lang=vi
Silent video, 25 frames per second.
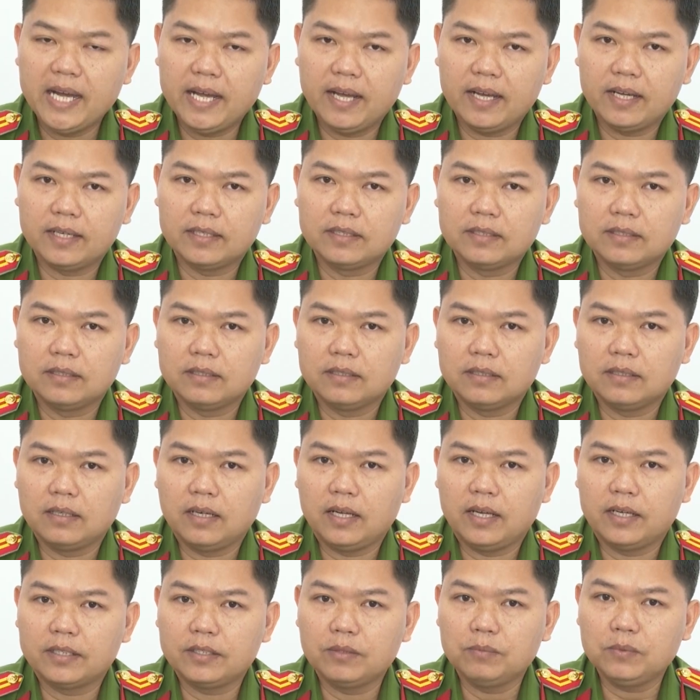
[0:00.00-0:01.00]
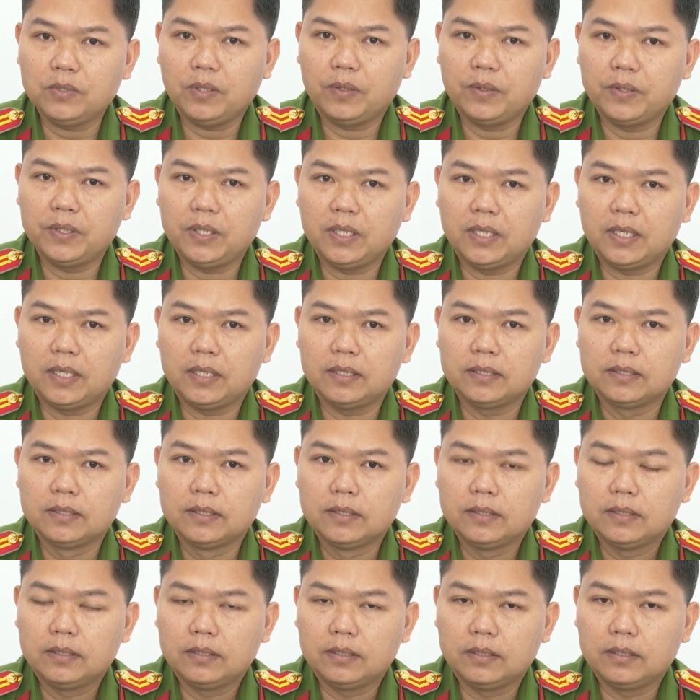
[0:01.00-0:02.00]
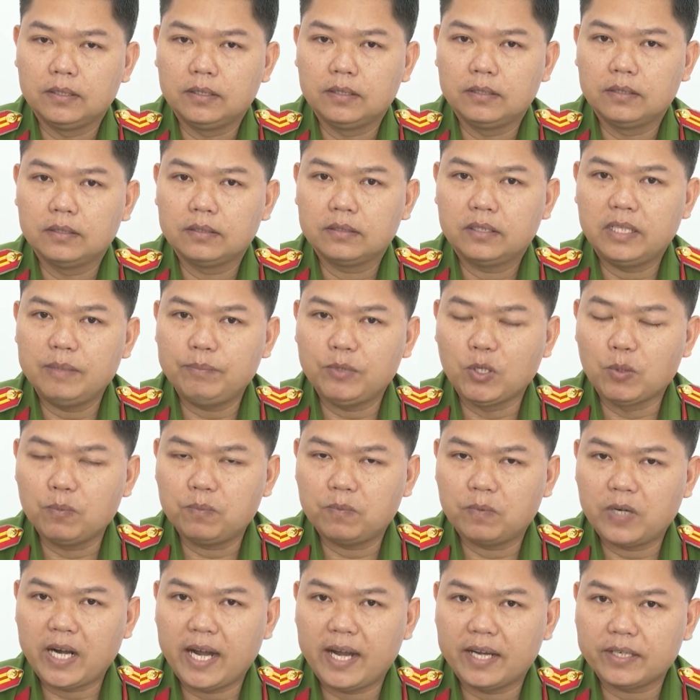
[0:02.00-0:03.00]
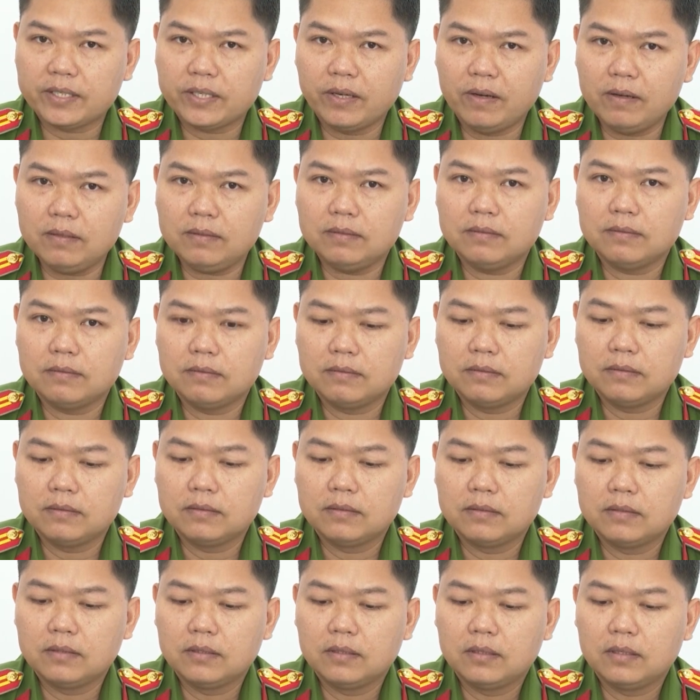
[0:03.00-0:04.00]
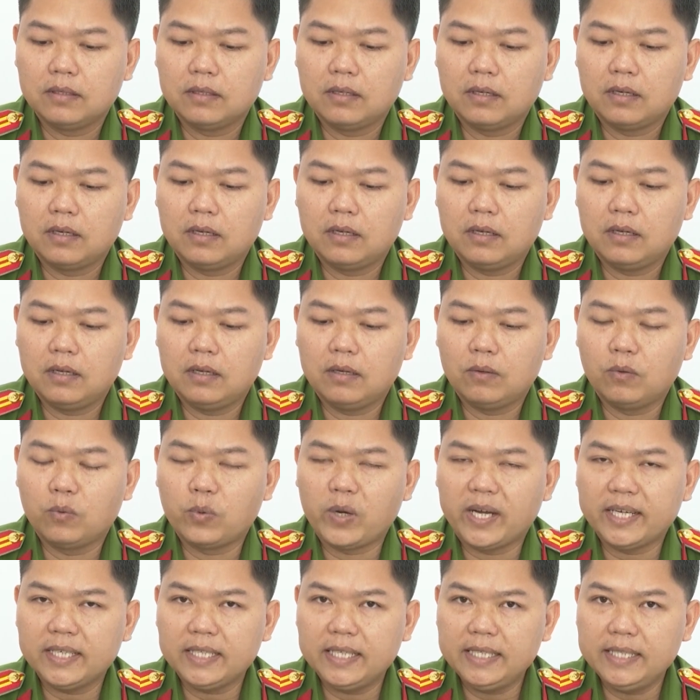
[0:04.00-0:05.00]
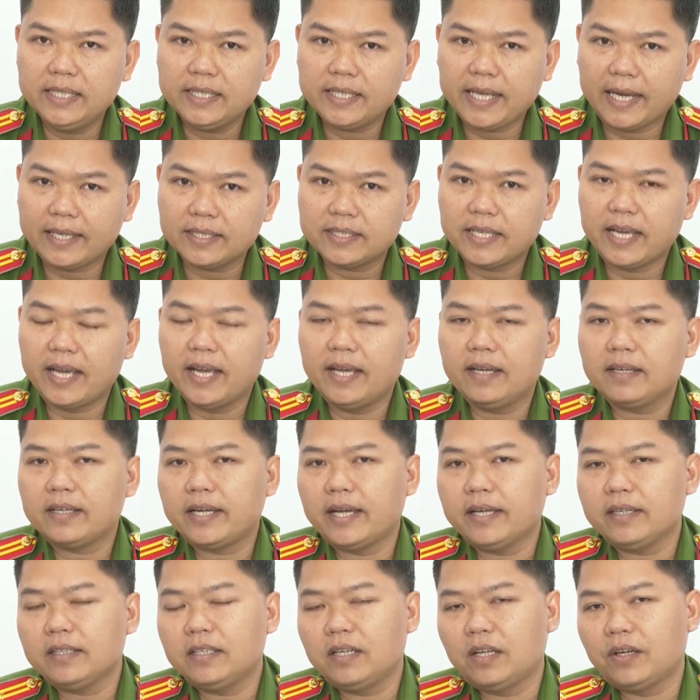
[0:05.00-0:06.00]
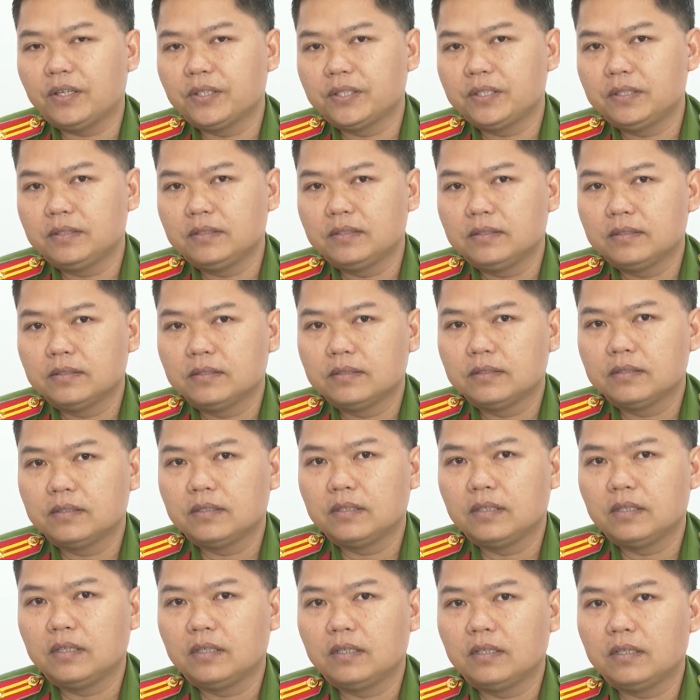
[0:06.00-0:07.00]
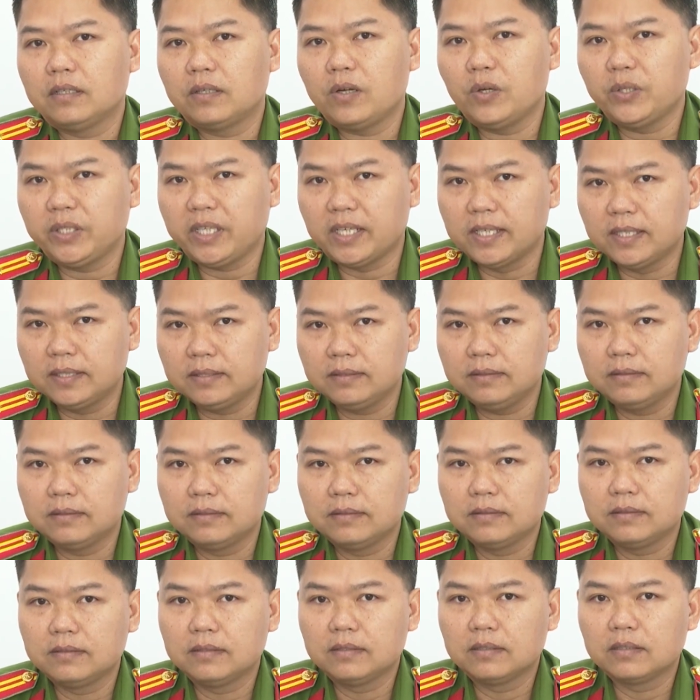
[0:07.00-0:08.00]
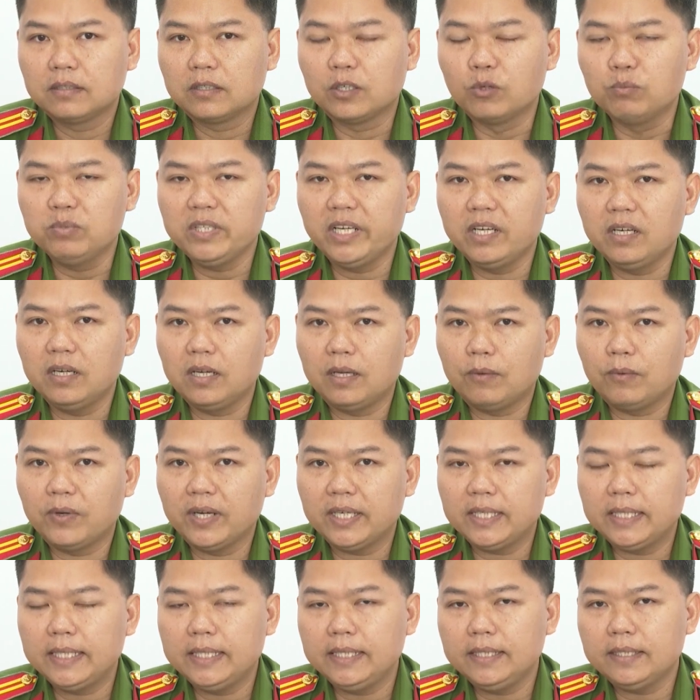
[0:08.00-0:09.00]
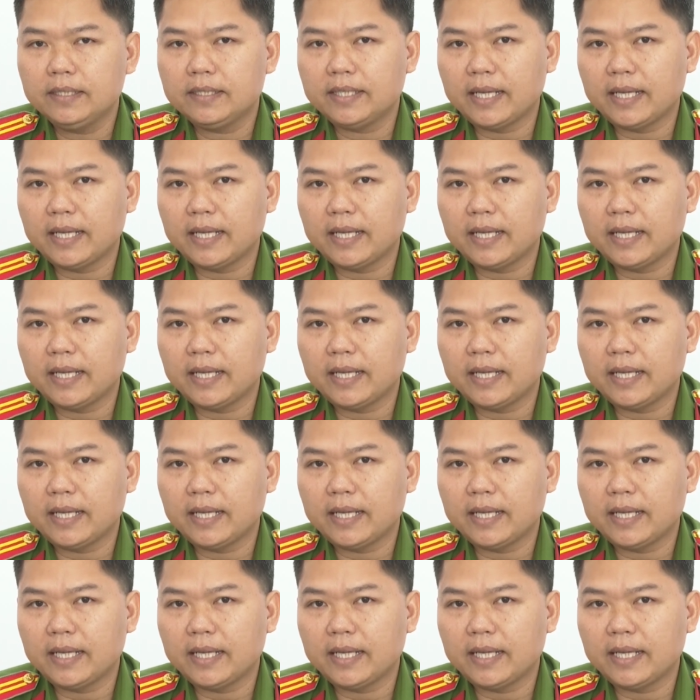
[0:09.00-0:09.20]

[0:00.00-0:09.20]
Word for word: ba là chúng tôi là uh, tiếp tục rà soát uh, quản lý chặt chẽ các loại uh, đối tượng cũng như là quản lý